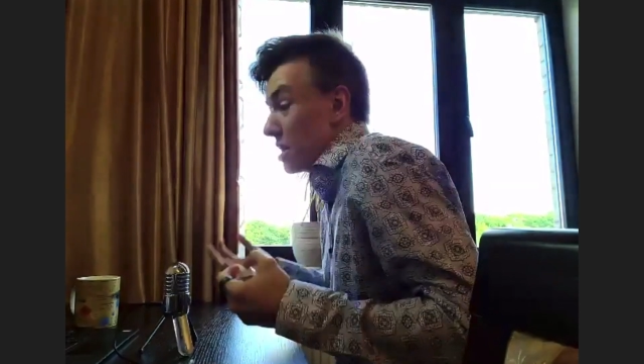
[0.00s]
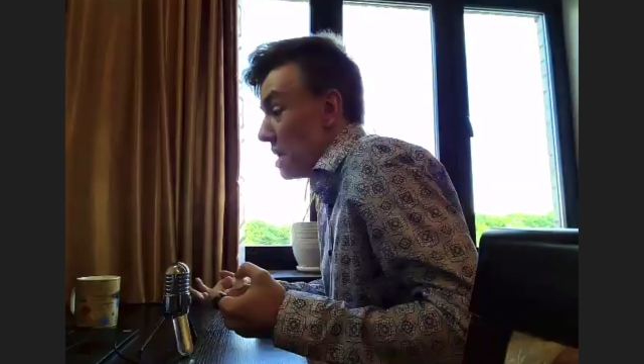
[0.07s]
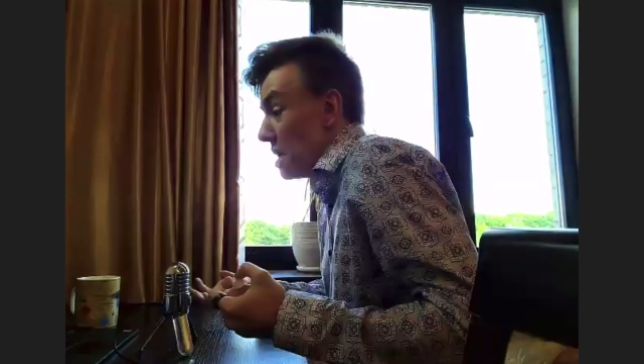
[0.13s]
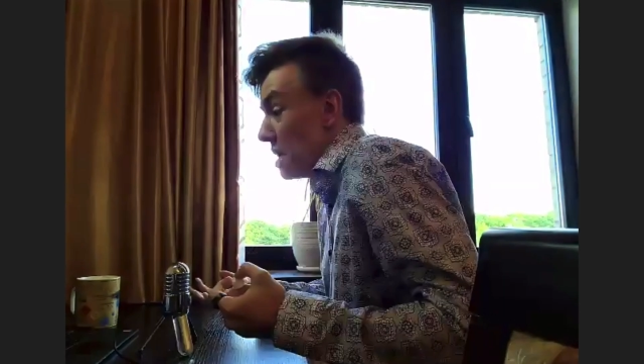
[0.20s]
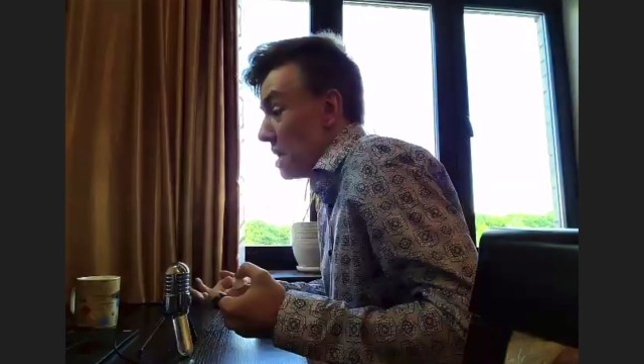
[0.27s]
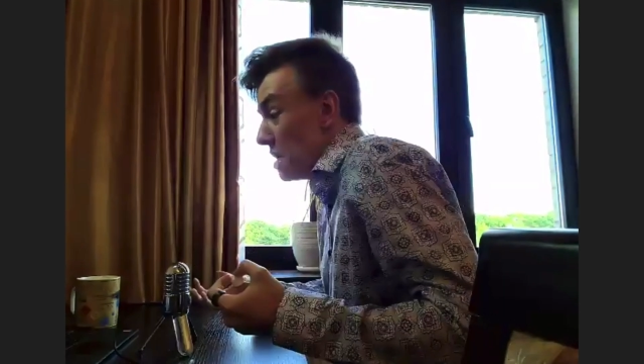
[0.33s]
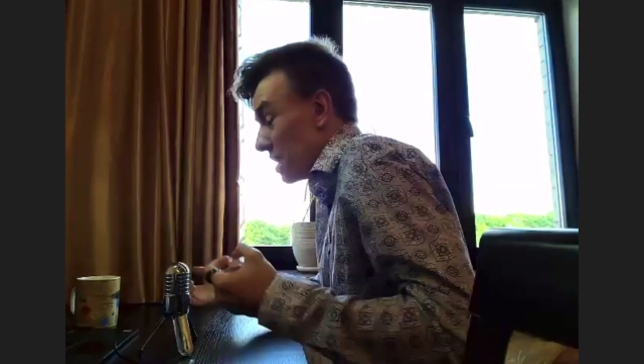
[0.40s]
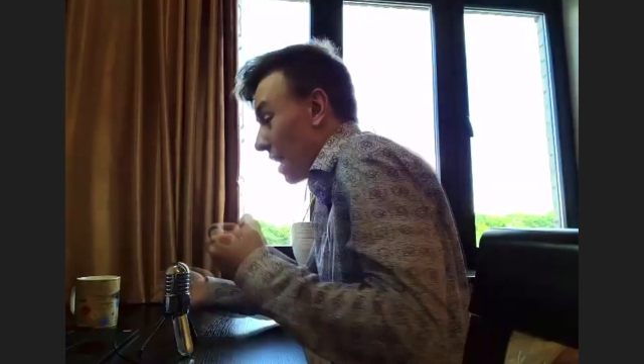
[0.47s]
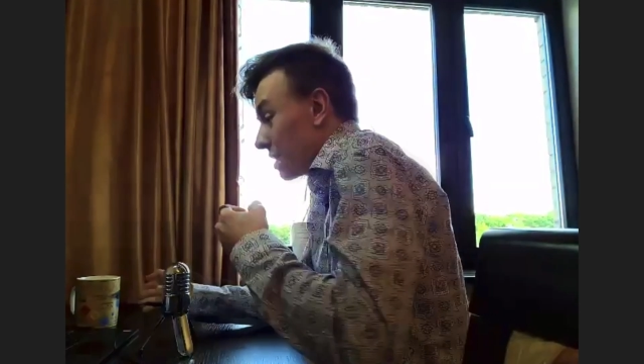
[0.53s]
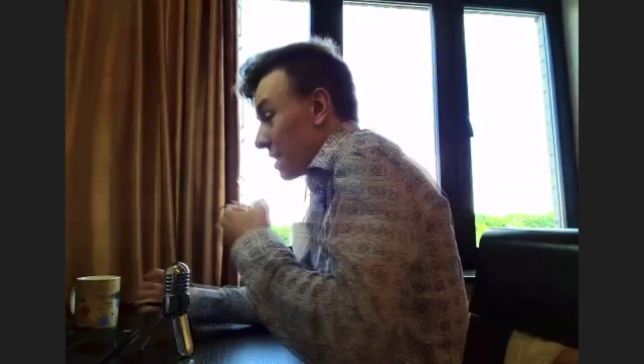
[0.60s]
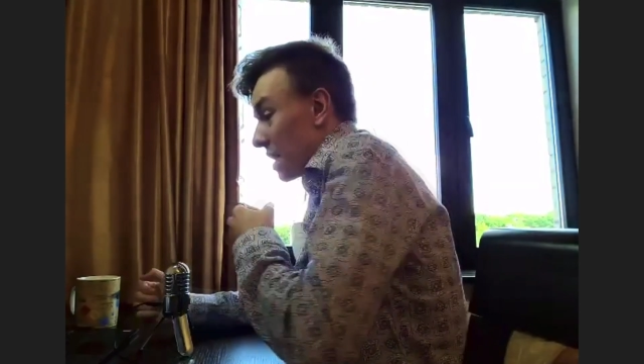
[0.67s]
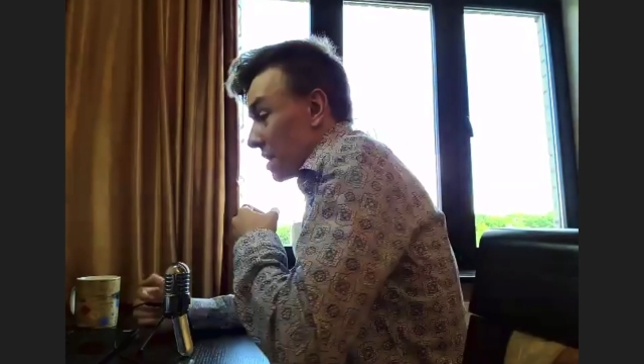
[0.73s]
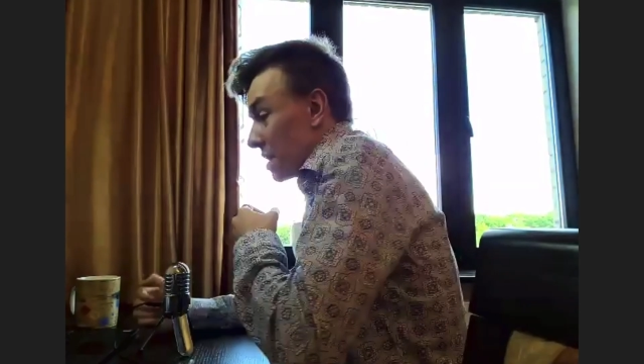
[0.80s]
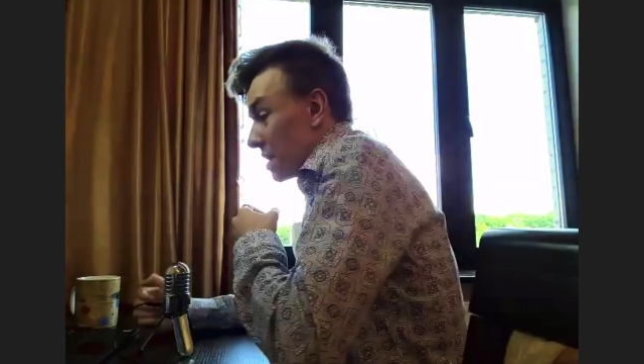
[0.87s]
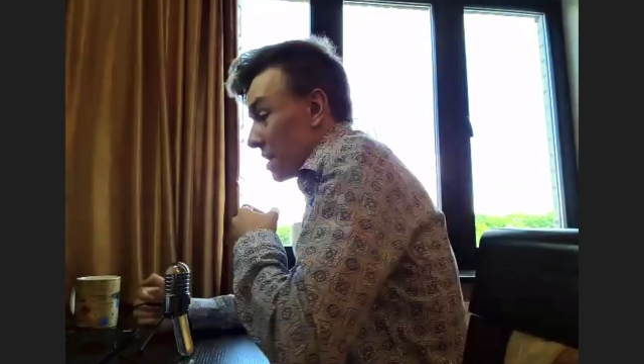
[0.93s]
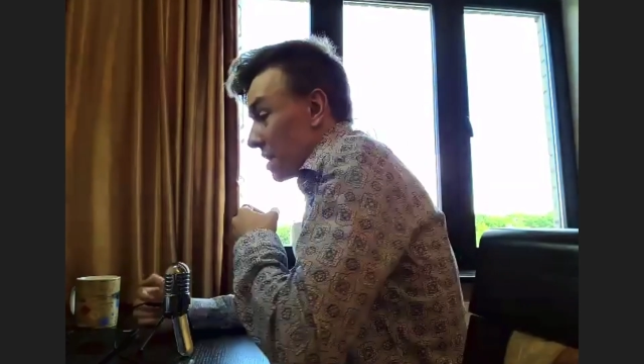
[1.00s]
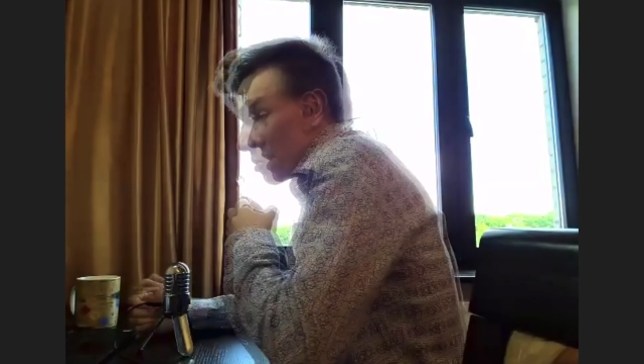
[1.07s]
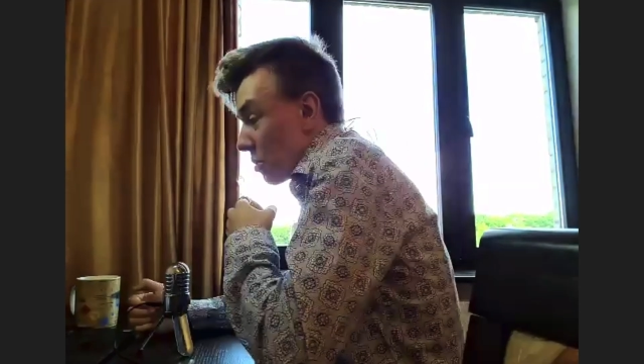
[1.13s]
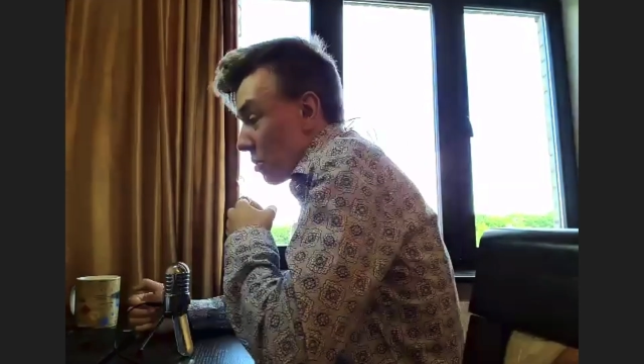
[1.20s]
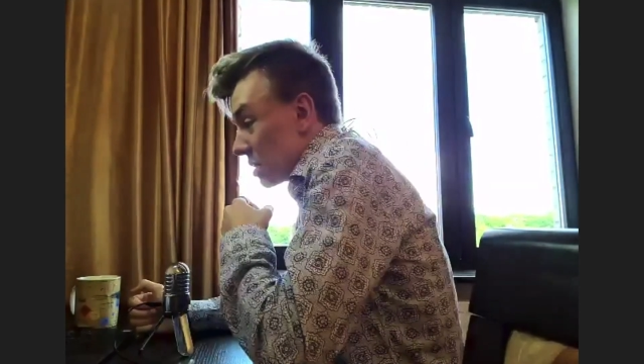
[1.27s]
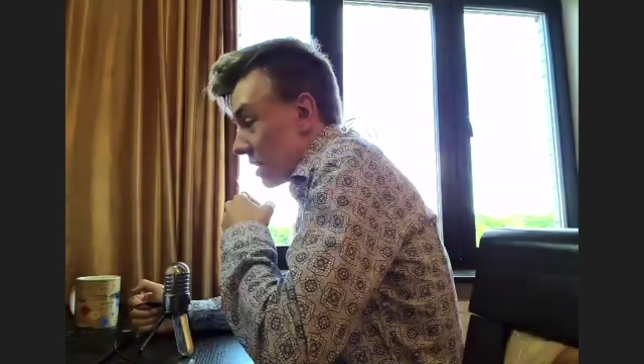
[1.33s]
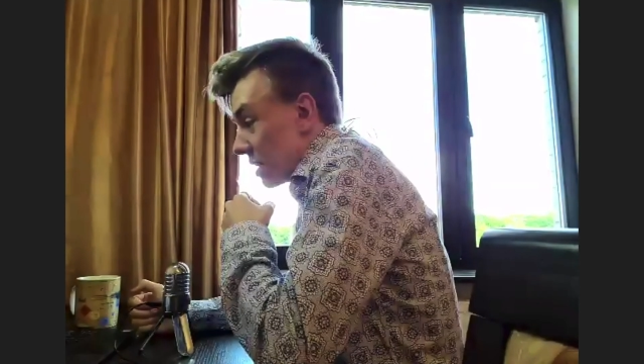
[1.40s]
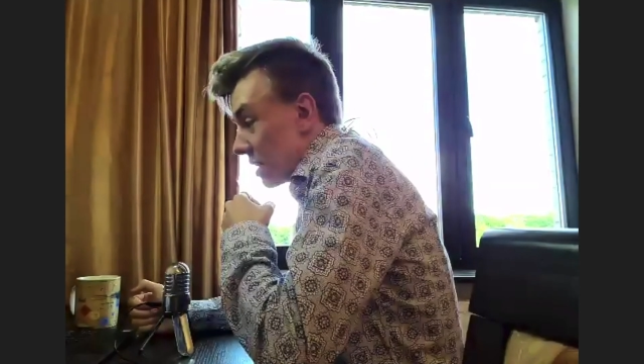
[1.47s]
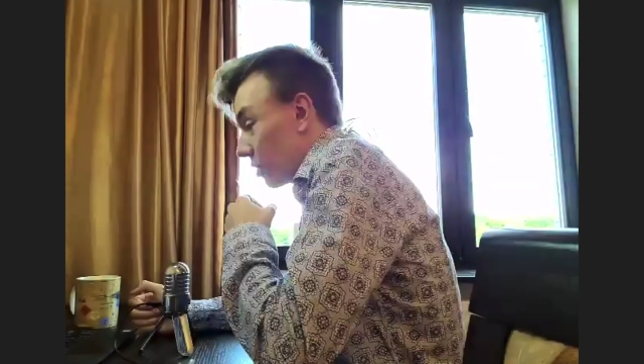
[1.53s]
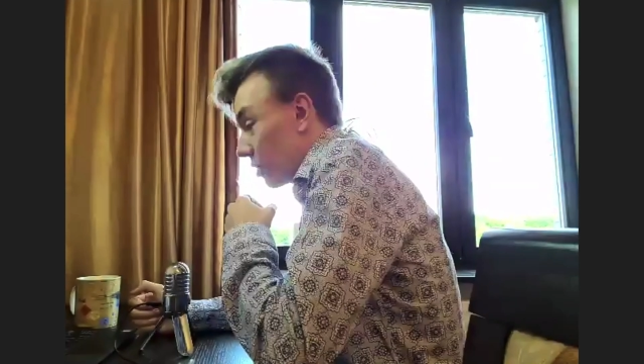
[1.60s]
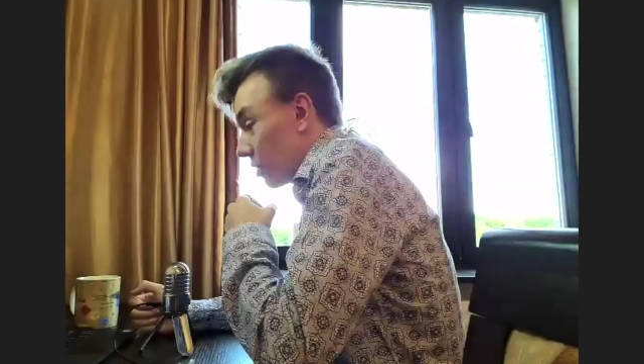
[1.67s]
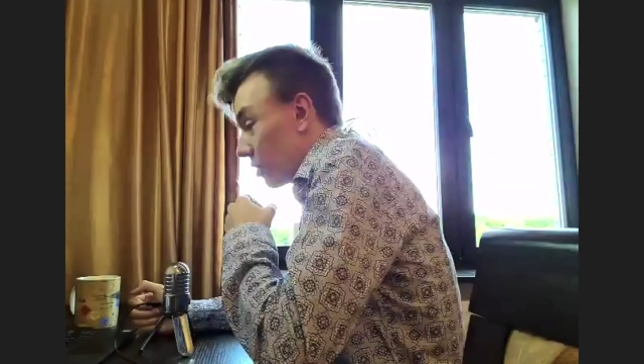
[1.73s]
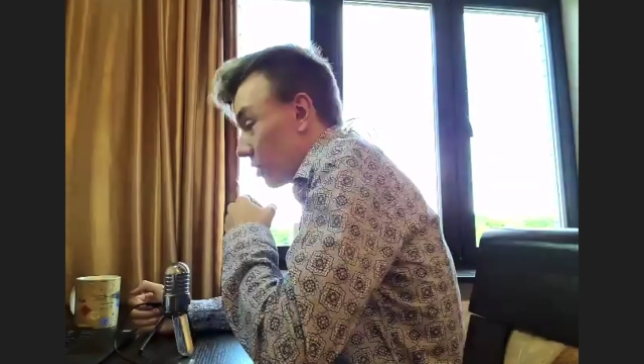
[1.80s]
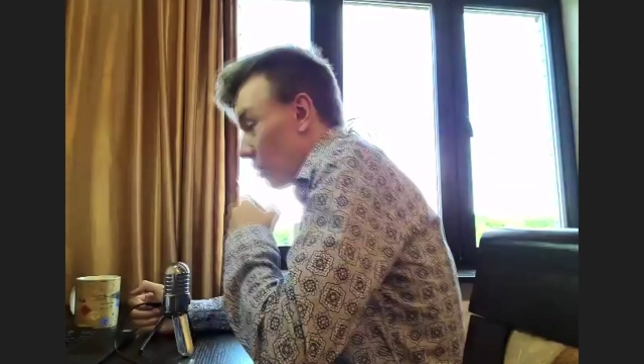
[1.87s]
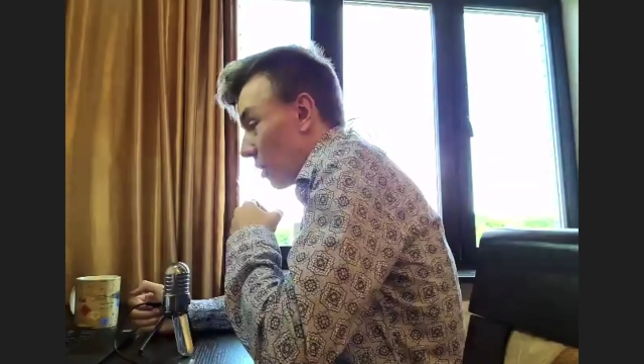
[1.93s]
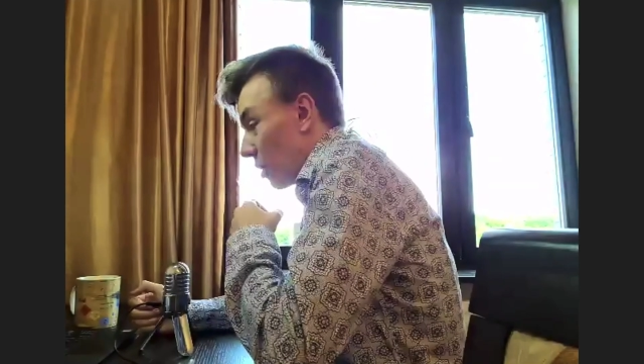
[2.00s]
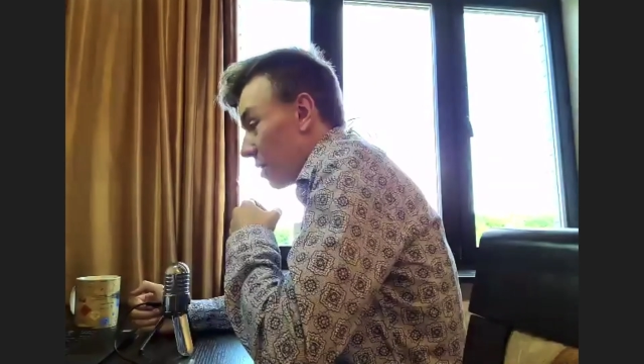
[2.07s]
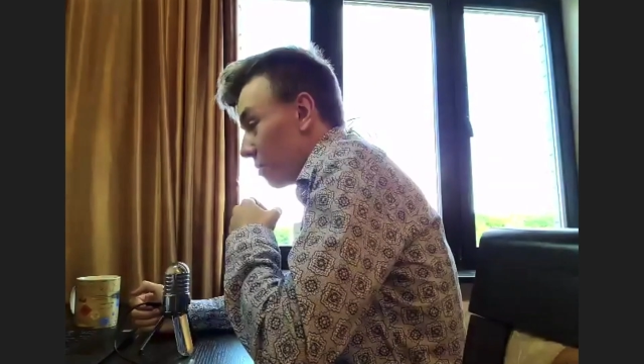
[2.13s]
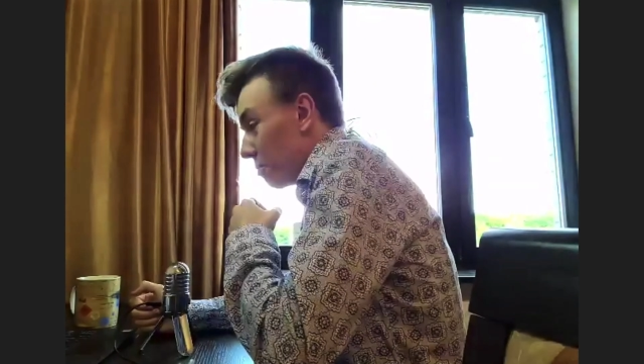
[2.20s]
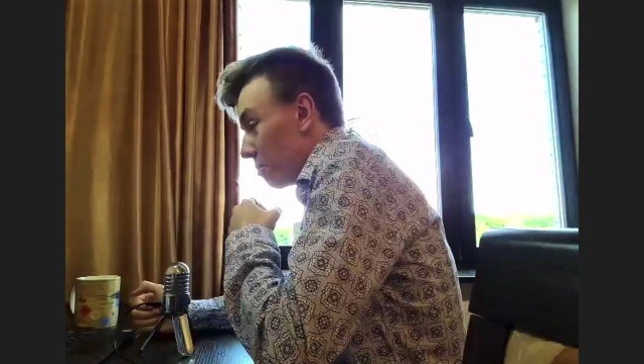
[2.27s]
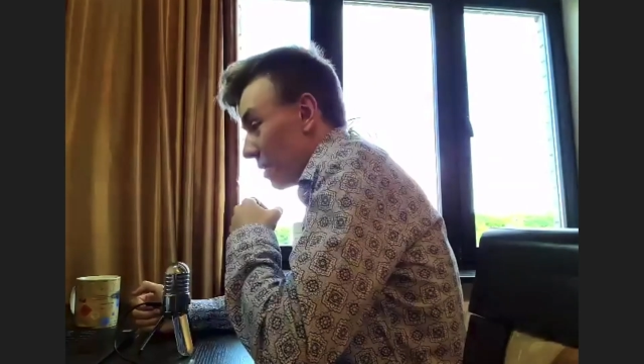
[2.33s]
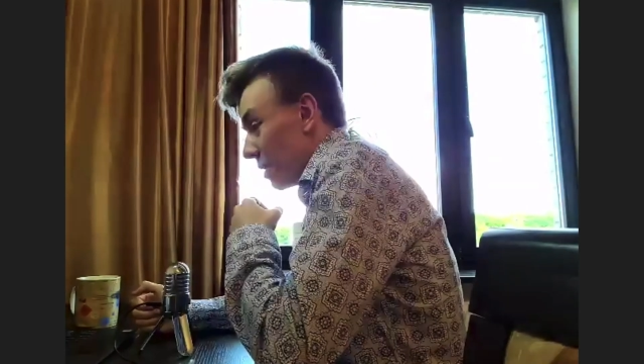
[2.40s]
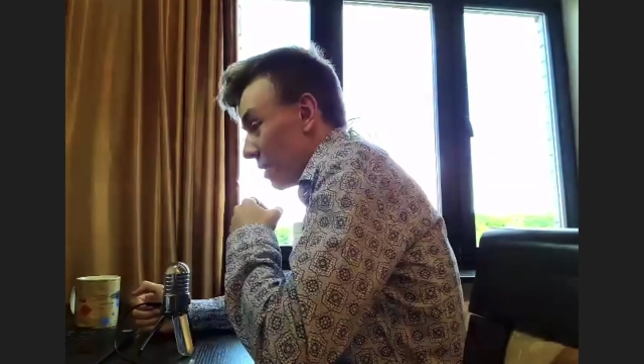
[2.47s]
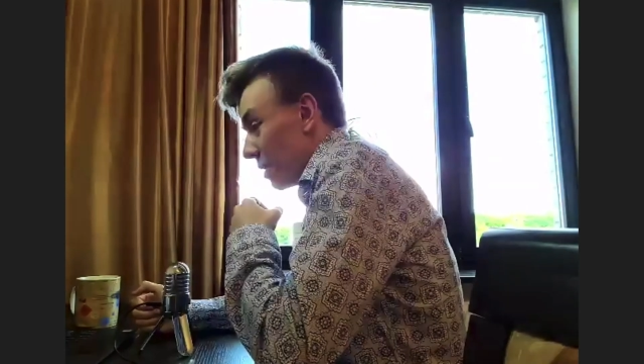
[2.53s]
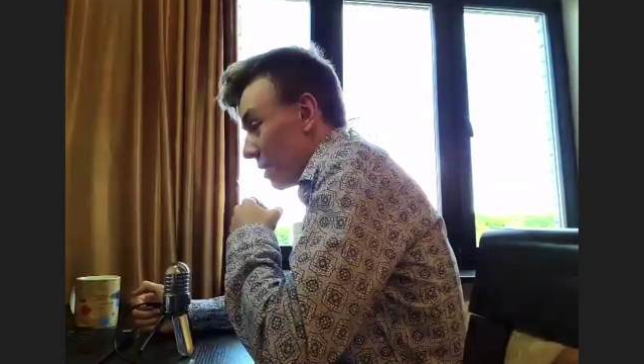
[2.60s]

ну, для ценителей танется просто для тех, кто